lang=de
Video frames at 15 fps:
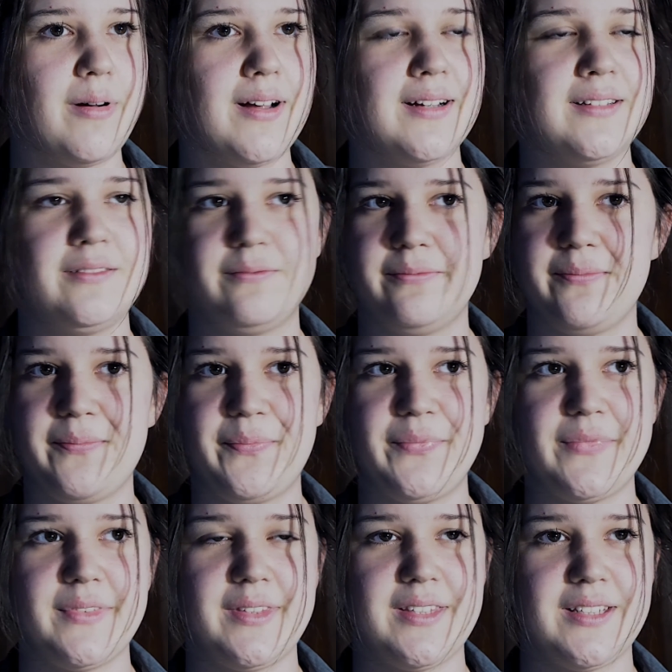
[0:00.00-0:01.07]
aber
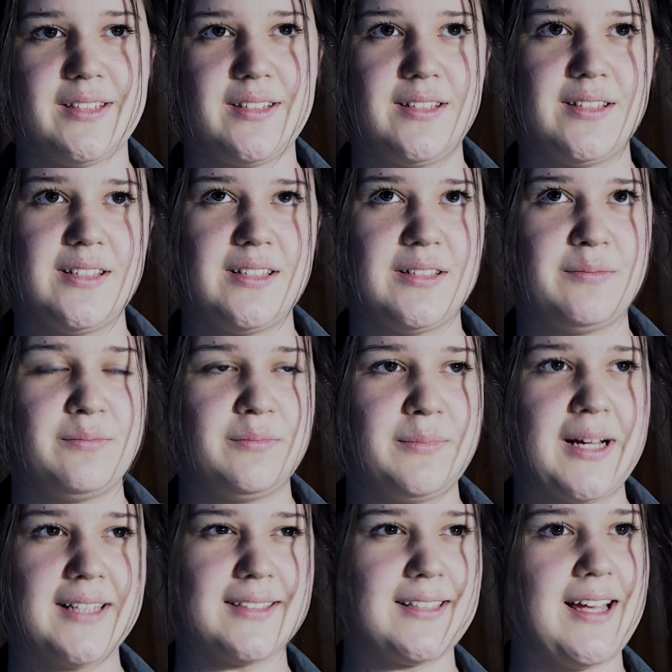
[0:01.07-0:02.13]
das
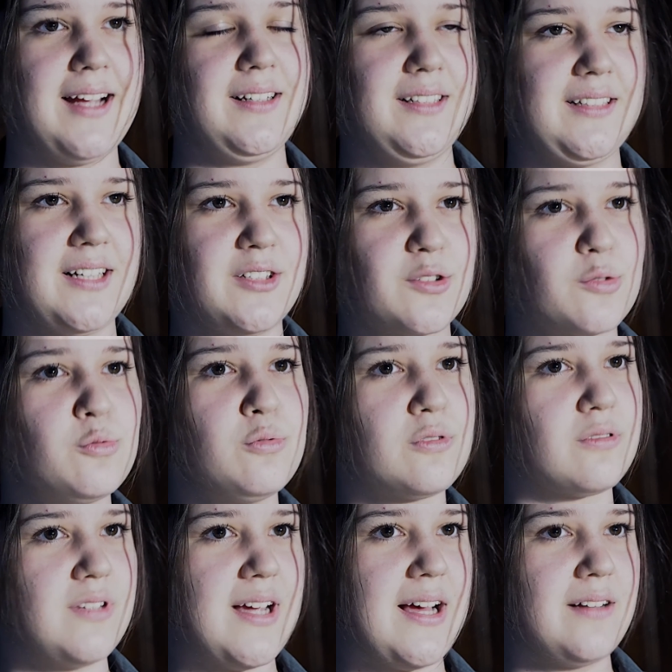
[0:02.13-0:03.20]
ähm, passt eigentlich ganz
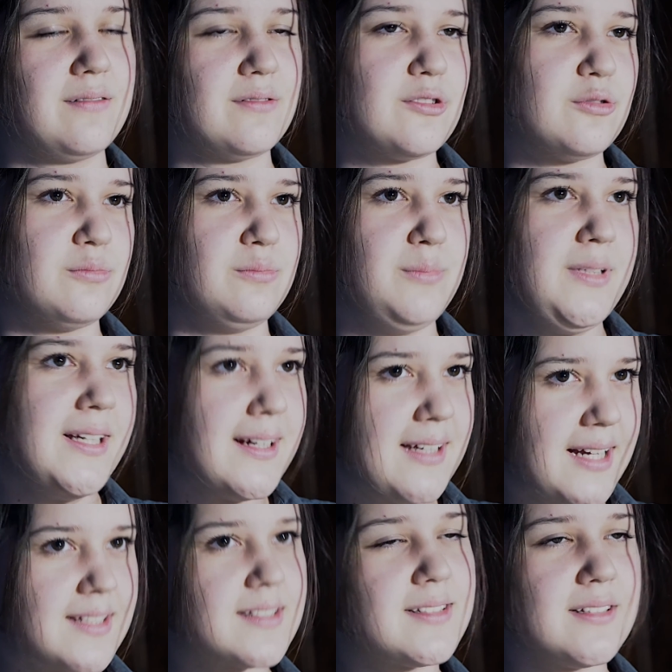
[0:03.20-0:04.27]
gut zu, der, zu
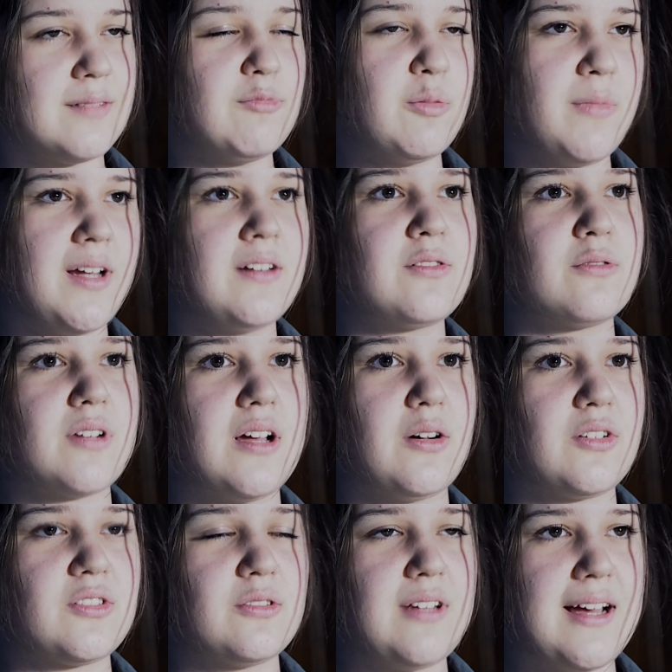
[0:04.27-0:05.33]
mir jetzt im Moment und
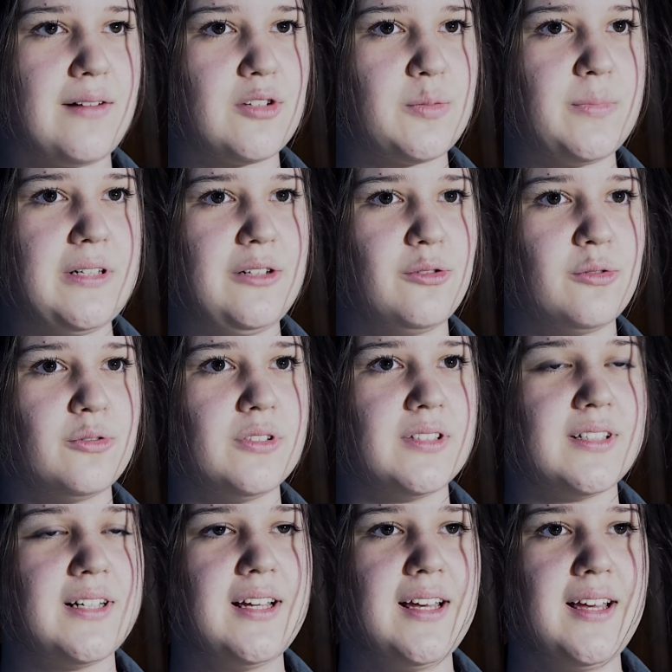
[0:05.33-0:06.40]
auch zu der Ausbildung
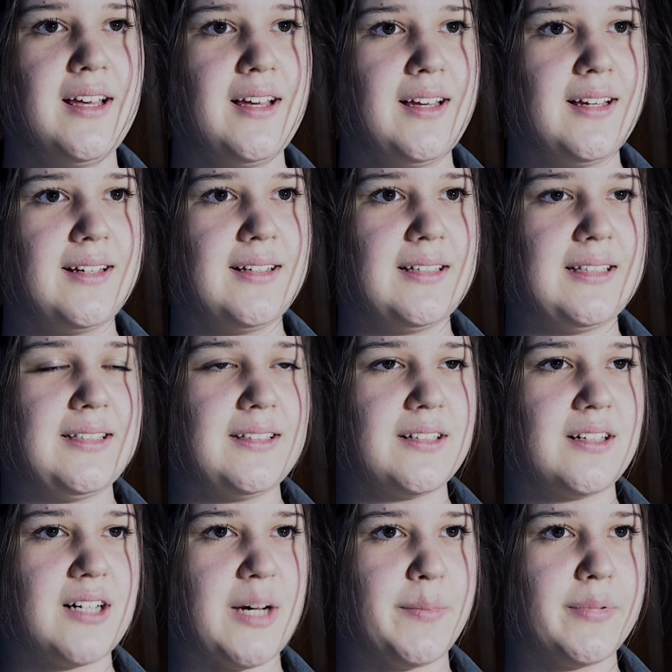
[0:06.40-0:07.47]
und
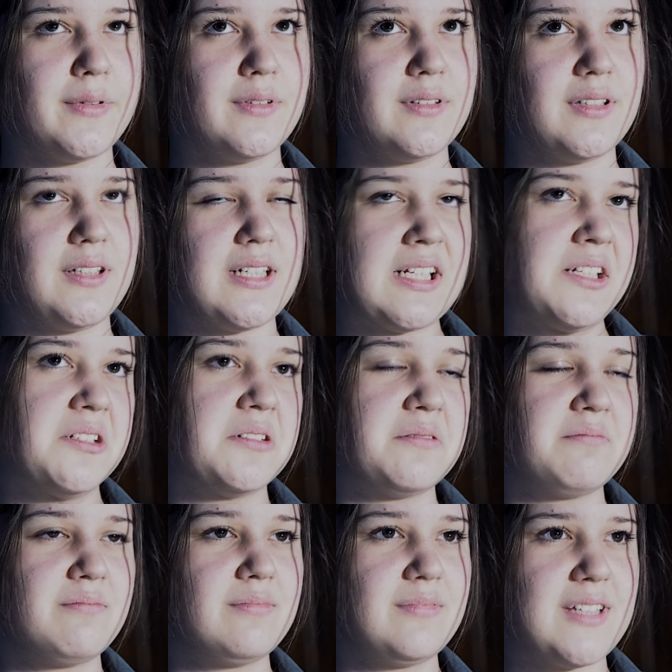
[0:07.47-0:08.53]
ich habe jetzt
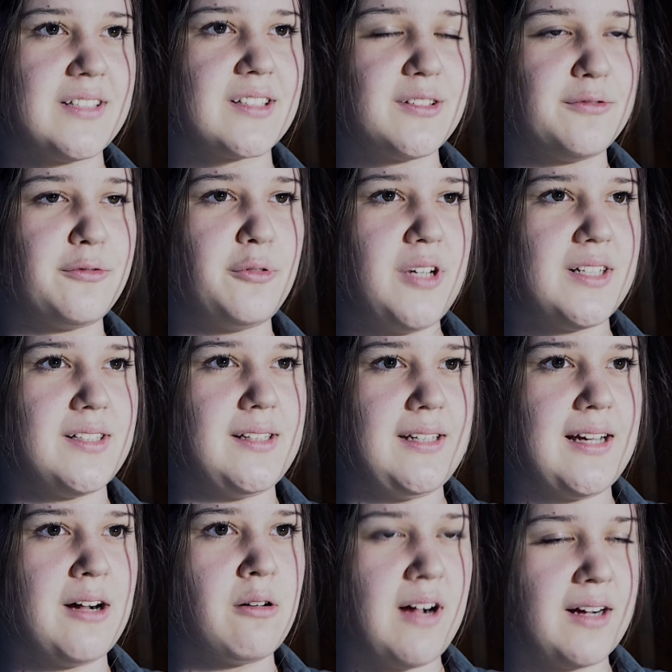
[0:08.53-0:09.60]
das Gefühl, dass
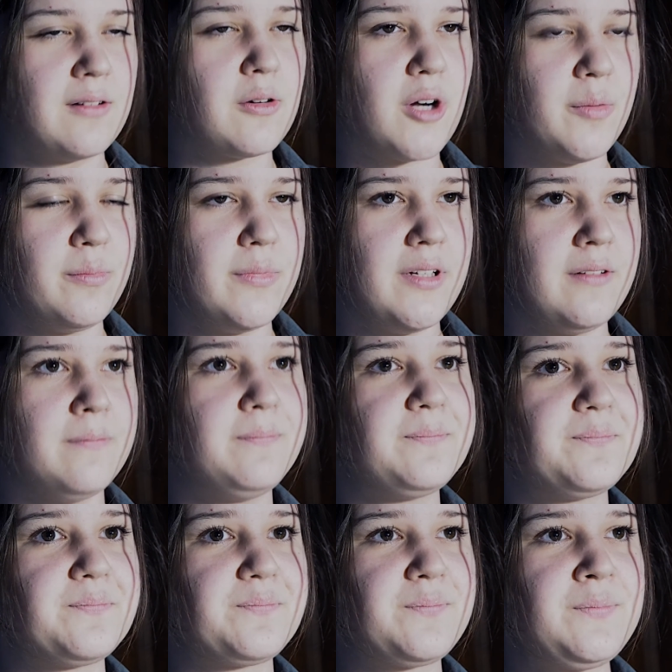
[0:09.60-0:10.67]
ich hier auch angekommen bin
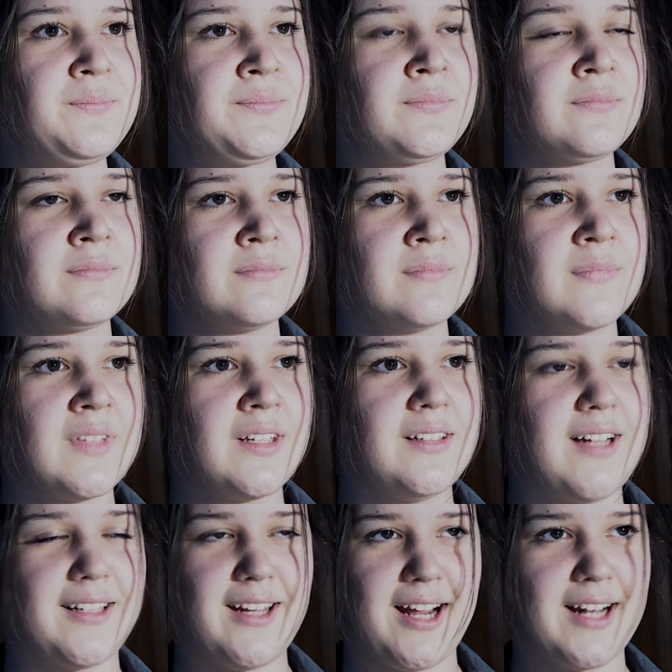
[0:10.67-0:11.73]

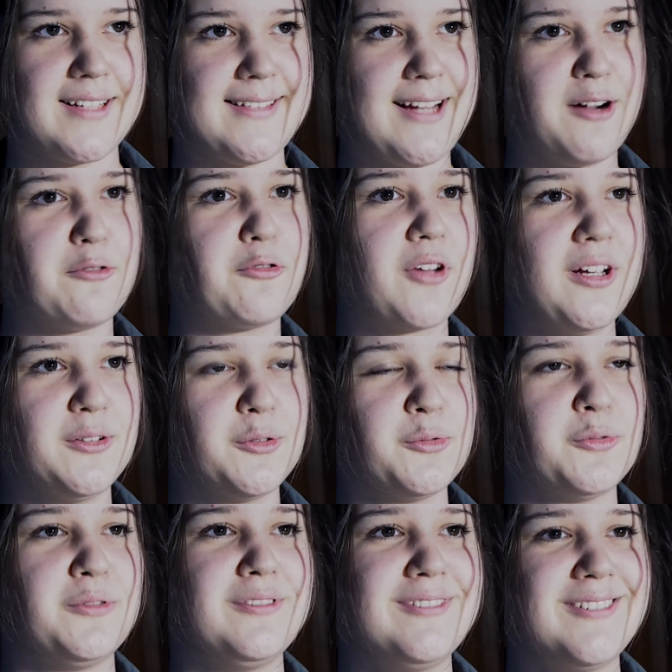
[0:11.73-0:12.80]
nach der ganzen
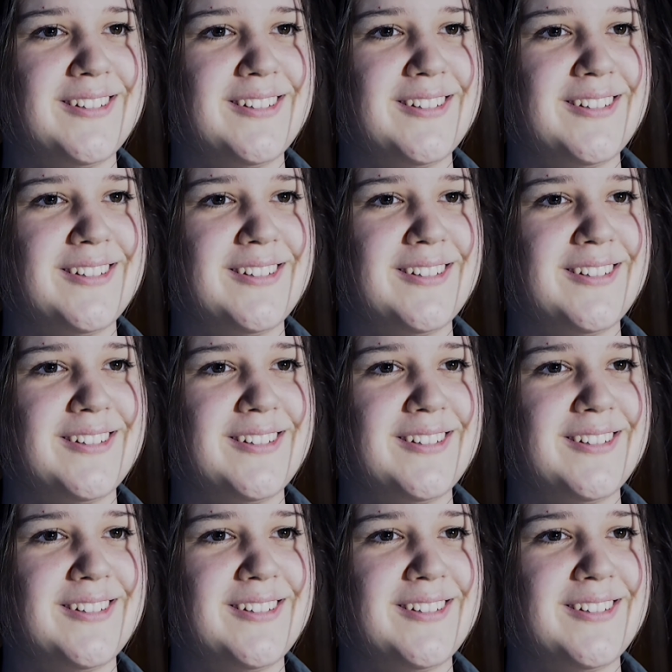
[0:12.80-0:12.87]
Aufregung.